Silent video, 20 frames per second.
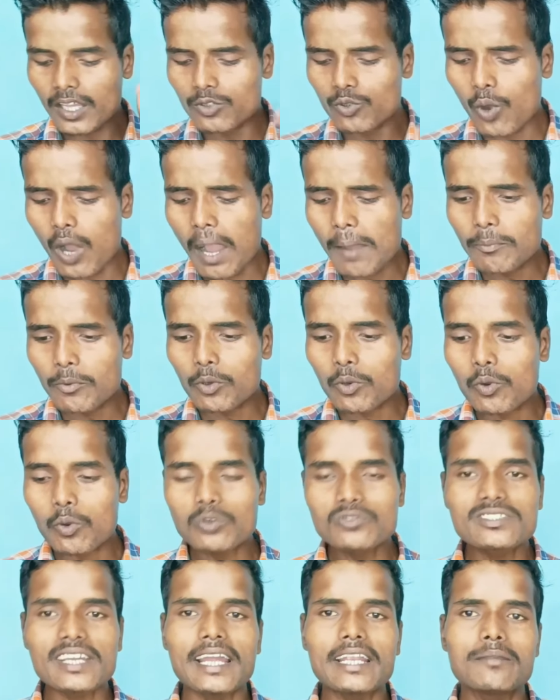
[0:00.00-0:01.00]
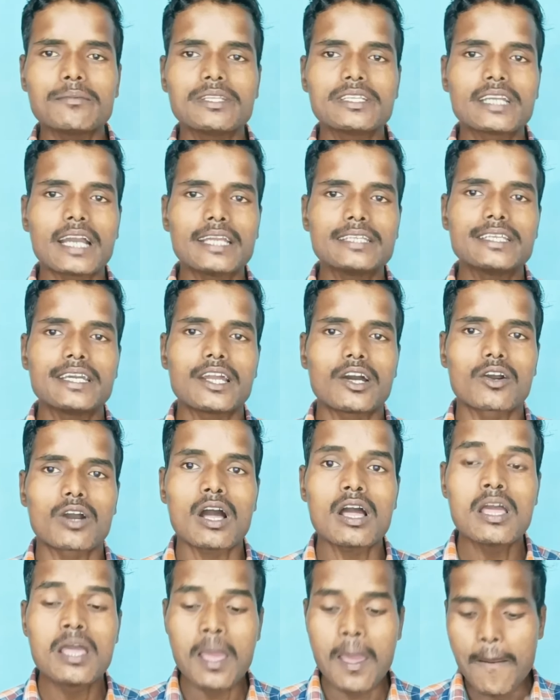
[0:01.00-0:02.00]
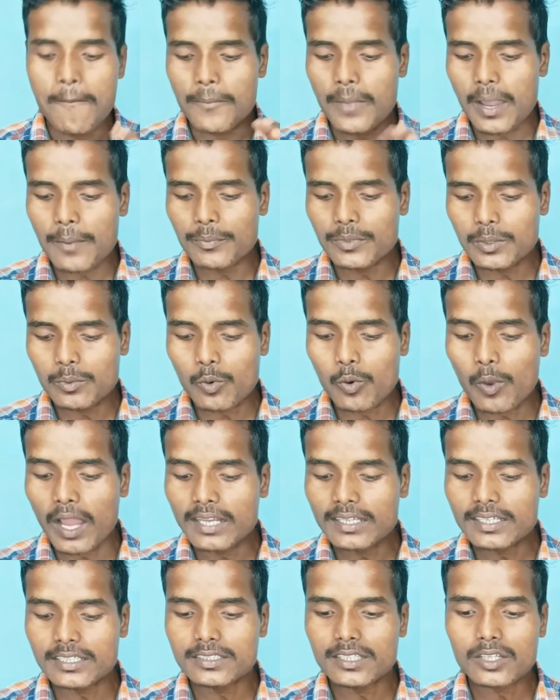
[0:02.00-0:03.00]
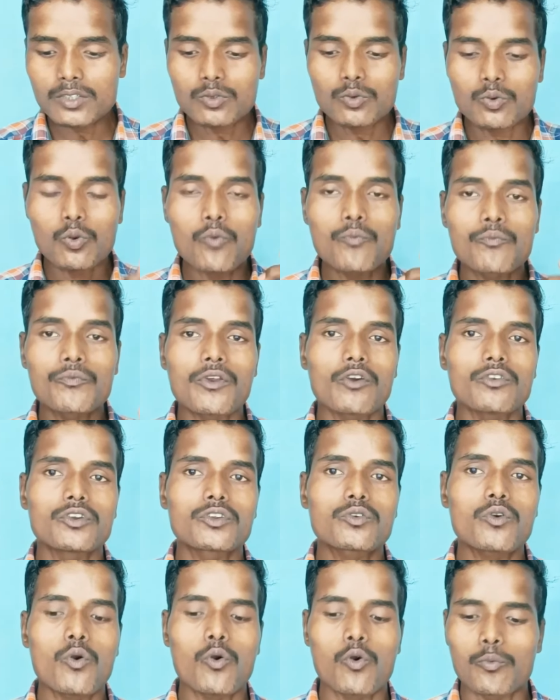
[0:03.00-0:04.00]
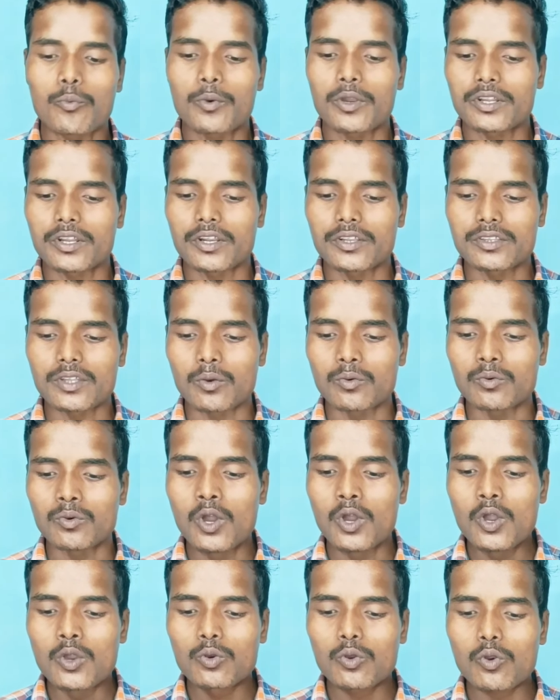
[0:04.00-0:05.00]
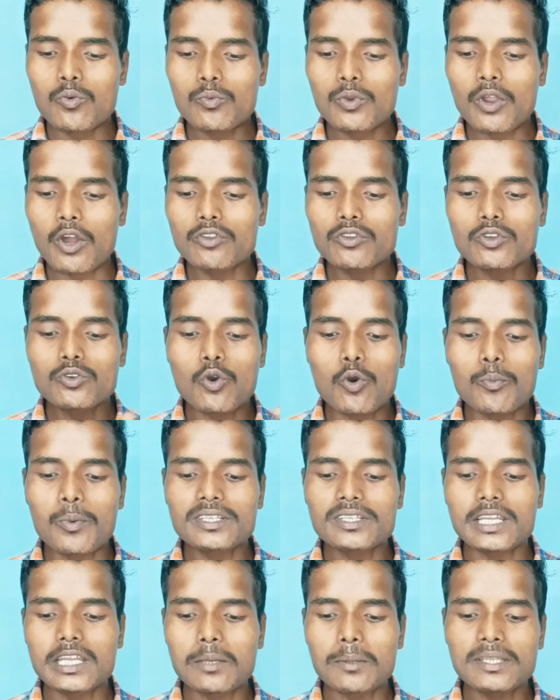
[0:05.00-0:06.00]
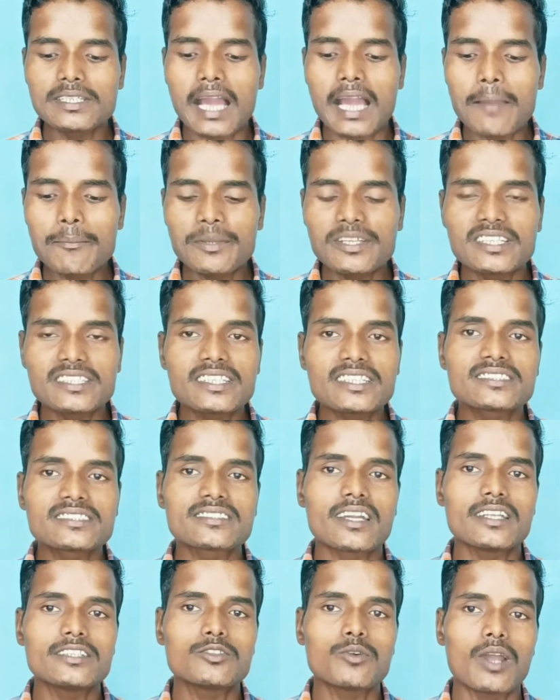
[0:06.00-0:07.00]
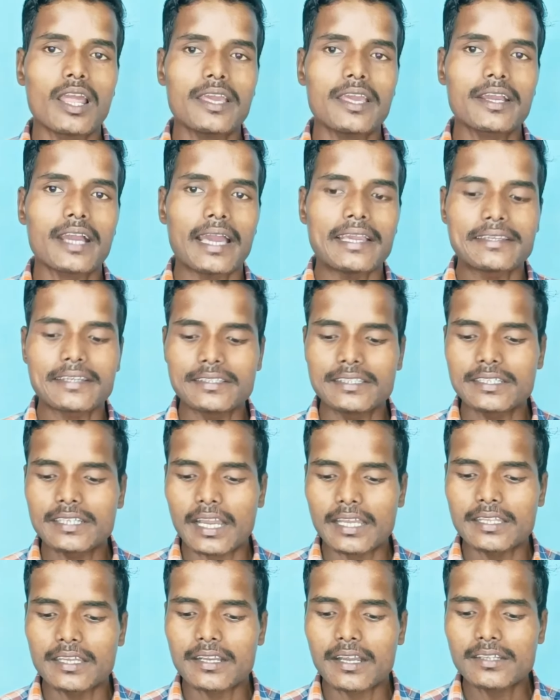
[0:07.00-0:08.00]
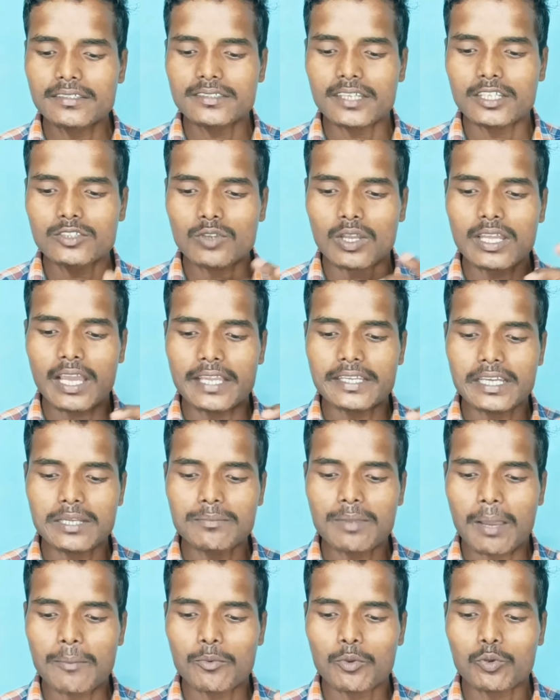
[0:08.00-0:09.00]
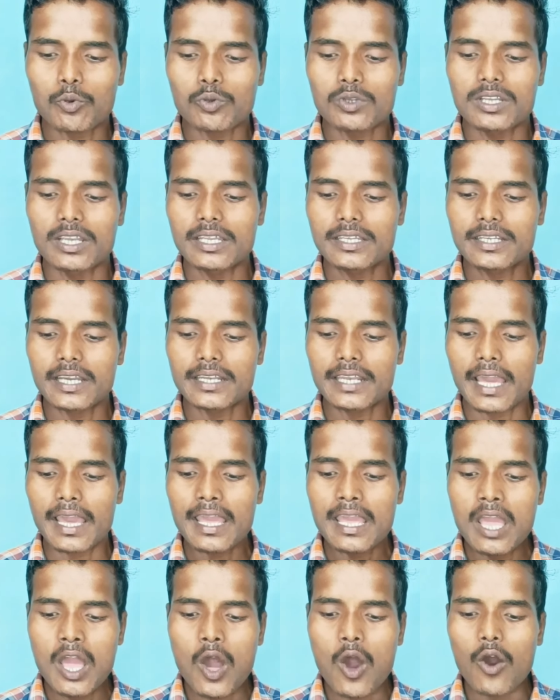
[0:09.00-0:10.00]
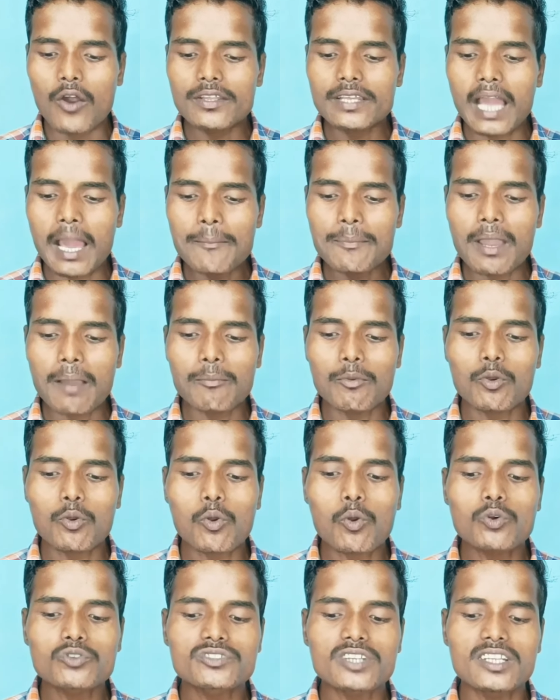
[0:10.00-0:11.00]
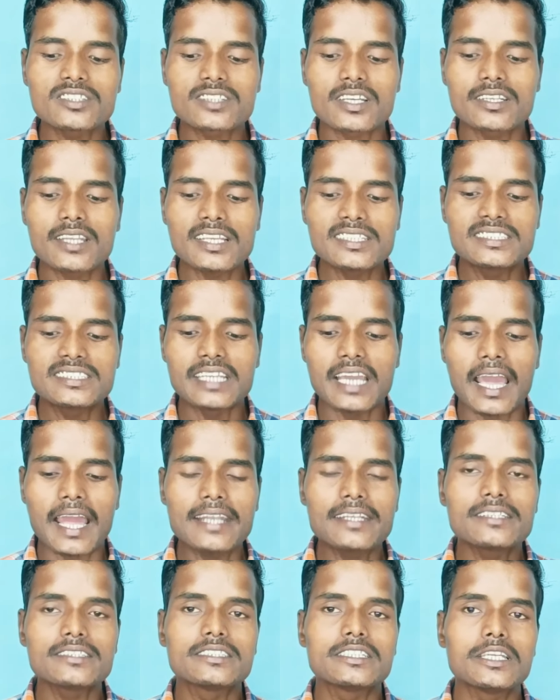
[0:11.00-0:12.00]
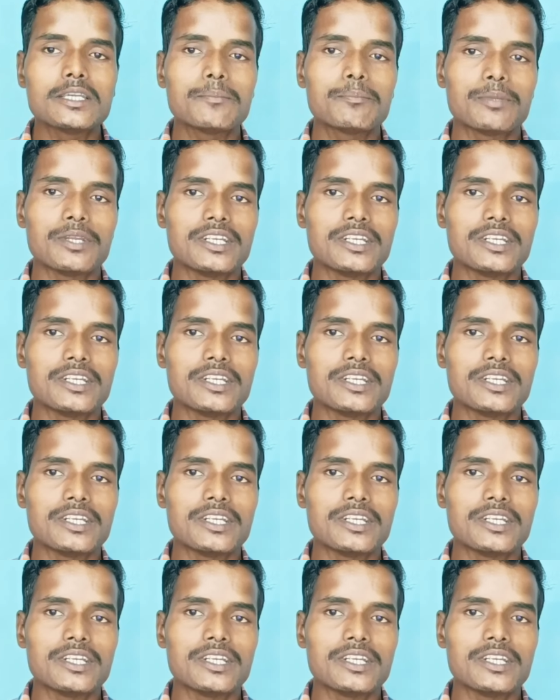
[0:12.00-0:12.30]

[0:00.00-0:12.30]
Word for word: तो आप लोगों को साइड में दिखाई दे रहा होगा मैं अपने मोबाइल के अंदर क्रोम ब्राउजर को ओपन करता हूँ क्रोम ब्राउजर को ओपन करने के बाद यहाँ पे देखिए सर्च वाला एक आइकन दिखाई देगा सर्च वाले आइकन पर आप लोग को क्लिक करना है और यहाँ पे आप लोगों को सर्च करना है चैट जी